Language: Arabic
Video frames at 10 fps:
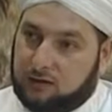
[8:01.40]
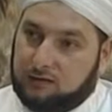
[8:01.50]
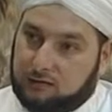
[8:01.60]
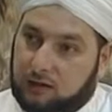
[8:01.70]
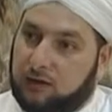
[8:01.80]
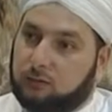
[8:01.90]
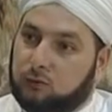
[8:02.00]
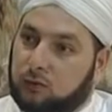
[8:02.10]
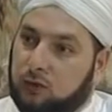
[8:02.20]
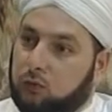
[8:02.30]

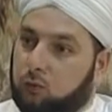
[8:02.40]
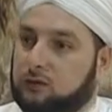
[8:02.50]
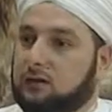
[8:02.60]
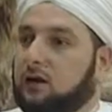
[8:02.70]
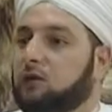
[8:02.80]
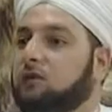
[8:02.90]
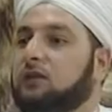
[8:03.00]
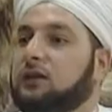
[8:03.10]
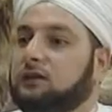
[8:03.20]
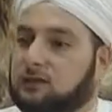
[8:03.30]
زينب والدهر
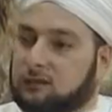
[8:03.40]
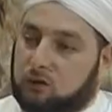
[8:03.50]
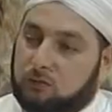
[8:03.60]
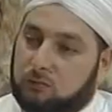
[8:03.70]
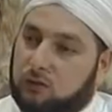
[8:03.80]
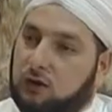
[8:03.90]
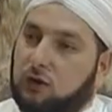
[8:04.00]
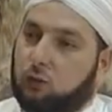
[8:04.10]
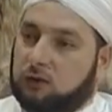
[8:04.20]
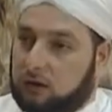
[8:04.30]
فيه تصرم
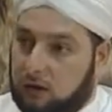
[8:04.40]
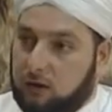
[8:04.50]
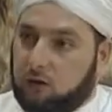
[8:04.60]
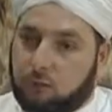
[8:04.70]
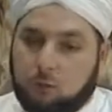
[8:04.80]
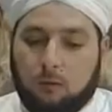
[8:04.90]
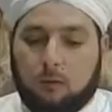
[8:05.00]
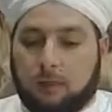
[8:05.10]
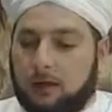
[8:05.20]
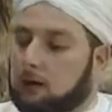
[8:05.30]
وتقلب
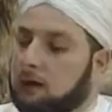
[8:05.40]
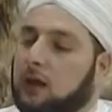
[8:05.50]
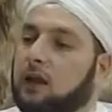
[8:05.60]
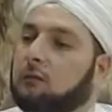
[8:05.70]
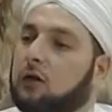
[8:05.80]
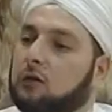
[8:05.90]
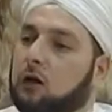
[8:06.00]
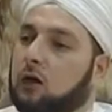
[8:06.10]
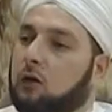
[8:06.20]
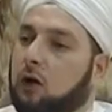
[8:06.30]
يتكلم رضي
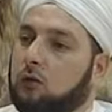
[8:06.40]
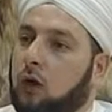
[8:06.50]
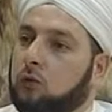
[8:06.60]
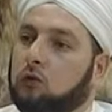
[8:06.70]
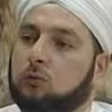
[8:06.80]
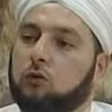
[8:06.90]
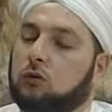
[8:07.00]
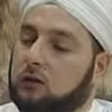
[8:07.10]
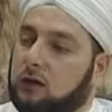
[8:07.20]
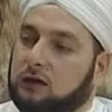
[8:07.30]
الله عنه عن
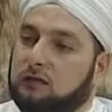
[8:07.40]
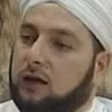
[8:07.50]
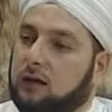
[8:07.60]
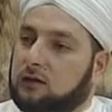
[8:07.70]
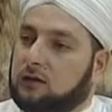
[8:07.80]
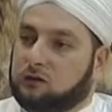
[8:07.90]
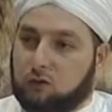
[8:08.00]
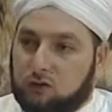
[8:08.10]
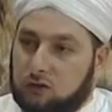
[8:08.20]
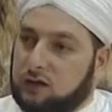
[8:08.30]
أمور عدة
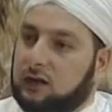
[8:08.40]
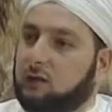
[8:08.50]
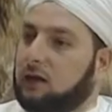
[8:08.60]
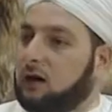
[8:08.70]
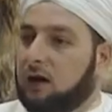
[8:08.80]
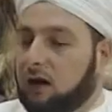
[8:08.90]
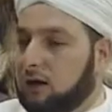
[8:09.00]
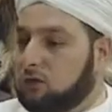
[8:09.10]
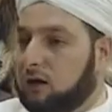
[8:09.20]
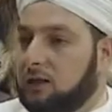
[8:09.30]
زهدية آه.
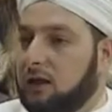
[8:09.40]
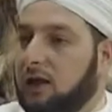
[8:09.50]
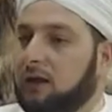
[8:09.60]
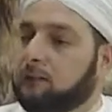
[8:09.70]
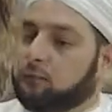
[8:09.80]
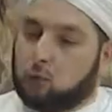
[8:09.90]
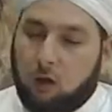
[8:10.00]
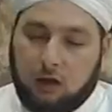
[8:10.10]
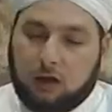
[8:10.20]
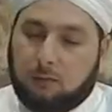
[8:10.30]
ورقائق جميلة حكم
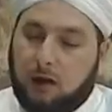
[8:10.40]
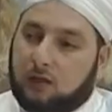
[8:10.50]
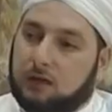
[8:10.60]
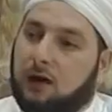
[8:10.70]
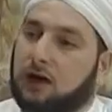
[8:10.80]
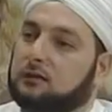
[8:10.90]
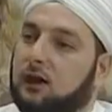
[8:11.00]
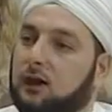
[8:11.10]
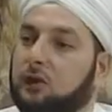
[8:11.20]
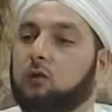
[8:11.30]
وحكم عظيمة حتى
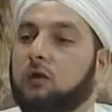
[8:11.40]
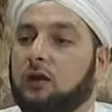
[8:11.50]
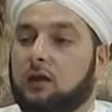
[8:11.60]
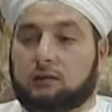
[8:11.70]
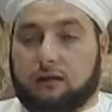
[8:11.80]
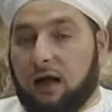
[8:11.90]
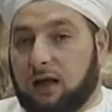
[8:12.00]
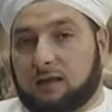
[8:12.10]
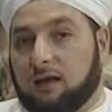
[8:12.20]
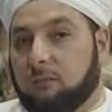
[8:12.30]
يقول دع
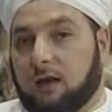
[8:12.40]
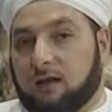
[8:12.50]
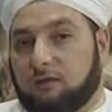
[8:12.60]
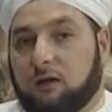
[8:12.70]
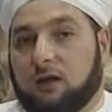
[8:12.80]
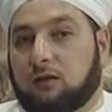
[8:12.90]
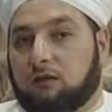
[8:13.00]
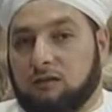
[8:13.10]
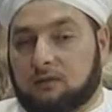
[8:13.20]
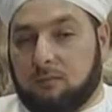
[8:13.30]
عنك ما قد فات
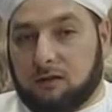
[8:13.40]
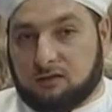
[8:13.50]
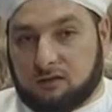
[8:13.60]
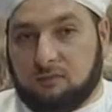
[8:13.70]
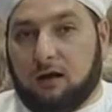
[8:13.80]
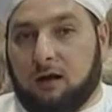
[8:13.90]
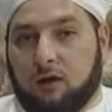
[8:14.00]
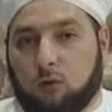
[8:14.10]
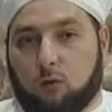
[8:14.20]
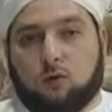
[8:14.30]
في زمن الصبا
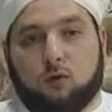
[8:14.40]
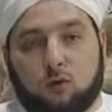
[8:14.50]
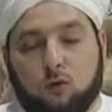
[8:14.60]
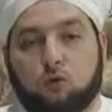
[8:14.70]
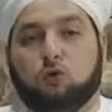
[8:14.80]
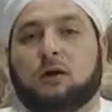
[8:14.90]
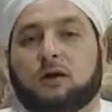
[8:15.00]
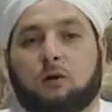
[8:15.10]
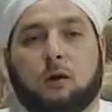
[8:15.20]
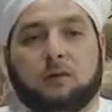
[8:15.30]
واذكر
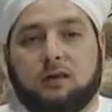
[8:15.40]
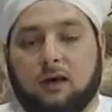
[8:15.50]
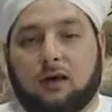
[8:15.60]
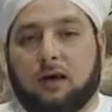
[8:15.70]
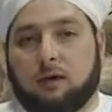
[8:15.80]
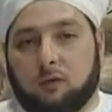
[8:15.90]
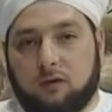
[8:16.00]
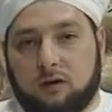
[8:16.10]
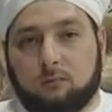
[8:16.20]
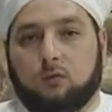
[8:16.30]
ذنوبك وابكها يا
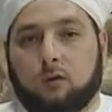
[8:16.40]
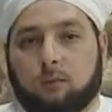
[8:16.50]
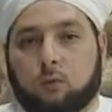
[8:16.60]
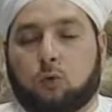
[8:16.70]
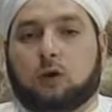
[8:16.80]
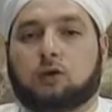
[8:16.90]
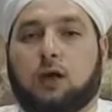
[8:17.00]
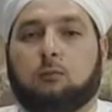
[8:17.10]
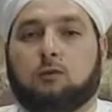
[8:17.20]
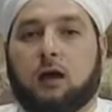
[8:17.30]
مذنب
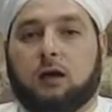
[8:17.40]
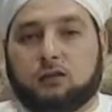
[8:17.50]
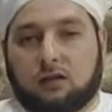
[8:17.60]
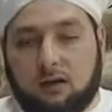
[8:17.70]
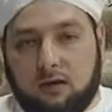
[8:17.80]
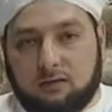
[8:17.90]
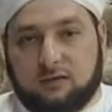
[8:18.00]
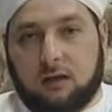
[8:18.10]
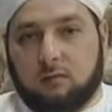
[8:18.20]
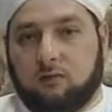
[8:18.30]
واخشى مناقشة
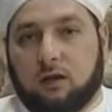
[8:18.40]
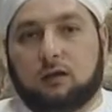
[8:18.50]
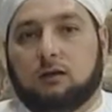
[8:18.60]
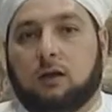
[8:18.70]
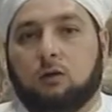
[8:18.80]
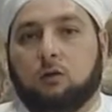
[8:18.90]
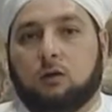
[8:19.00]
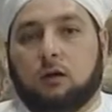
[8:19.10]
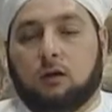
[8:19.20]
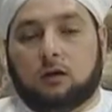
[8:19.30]
الحساب فإنه
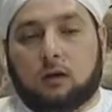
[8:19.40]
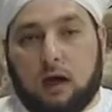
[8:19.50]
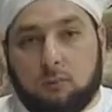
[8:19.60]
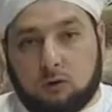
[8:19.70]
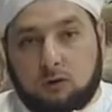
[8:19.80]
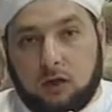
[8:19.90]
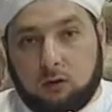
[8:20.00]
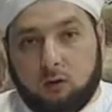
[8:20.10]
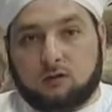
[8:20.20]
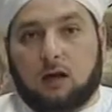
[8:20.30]
لا بد
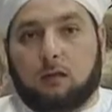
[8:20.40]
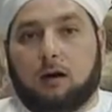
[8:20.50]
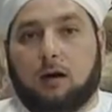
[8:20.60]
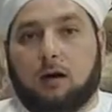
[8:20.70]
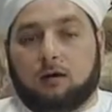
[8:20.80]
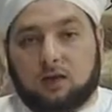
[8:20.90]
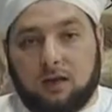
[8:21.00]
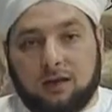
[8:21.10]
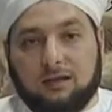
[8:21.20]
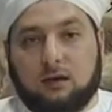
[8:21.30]
يحصى ما
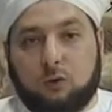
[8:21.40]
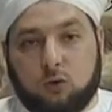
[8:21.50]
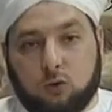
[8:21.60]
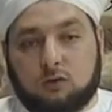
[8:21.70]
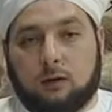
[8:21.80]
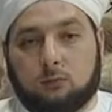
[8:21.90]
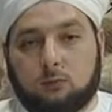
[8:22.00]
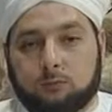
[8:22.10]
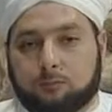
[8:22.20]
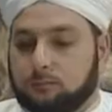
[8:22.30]
جنيت ويكتب
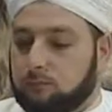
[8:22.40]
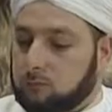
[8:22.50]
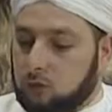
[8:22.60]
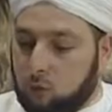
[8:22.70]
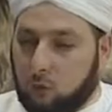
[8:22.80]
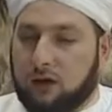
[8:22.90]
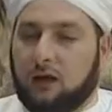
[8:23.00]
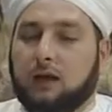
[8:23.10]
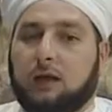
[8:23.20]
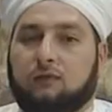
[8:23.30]

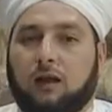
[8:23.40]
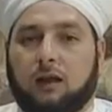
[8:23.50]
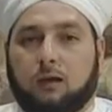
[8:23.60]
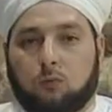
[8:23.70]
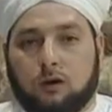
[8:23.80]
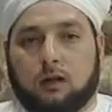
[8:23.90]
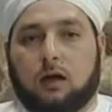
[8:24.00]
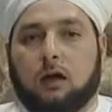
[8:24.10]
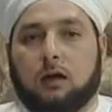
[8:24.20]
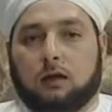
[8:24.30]
والليل فاعلم
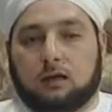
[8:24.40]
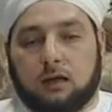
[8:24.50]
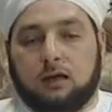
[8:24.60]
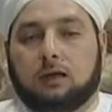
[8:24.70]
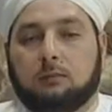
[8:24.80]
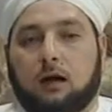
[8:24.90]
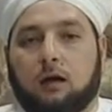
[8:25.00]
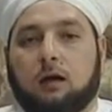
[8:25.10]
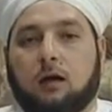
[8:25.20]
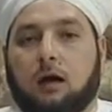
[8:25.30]
والنهار كليهما
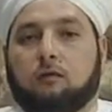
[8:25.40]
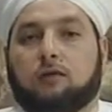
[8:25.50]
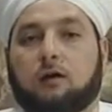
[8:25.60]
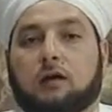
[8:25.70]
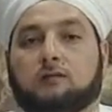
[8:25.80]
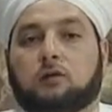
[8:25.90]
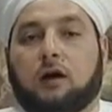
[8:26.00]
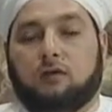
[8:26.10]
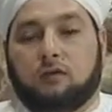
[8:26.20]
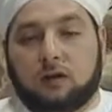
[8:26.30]

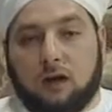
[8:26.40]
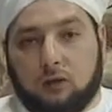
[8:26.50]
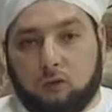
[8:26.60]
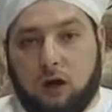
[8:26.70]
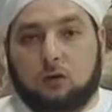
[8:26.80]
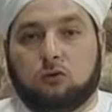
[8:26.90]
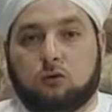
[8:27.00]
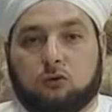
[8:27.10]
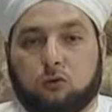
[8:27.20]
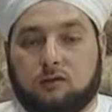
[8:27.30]
أنفاسنا فيها تعد
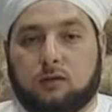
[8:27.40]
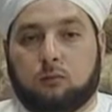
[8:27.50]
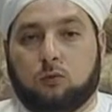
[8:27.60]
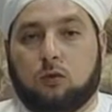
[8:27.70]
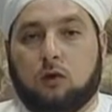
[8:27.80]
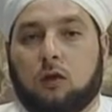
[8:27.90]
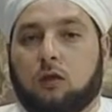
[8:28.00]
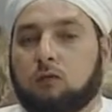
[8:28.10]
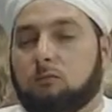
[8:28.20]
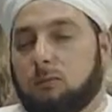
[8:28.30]
وتحسب
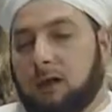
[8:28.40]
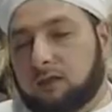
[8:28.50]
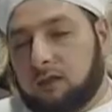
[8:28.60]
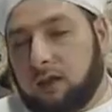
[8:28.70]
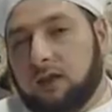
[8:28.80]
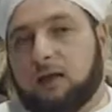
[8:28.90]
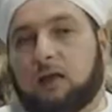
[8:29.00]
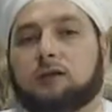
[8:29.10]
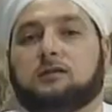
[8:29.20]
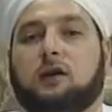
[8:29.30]
ثم بعد ذلك
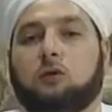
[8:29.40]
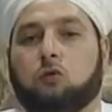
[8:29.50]
ينصح